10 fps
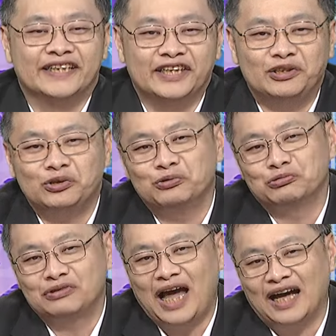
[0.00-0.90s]
一
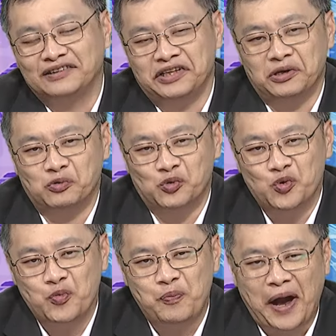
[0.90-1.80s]
度大跌
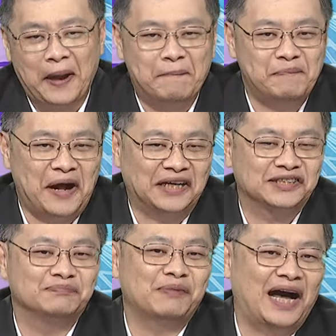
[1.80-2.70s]
五百八
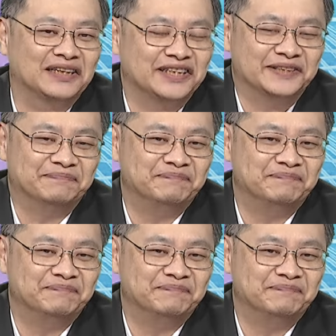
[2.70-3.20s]
十八点。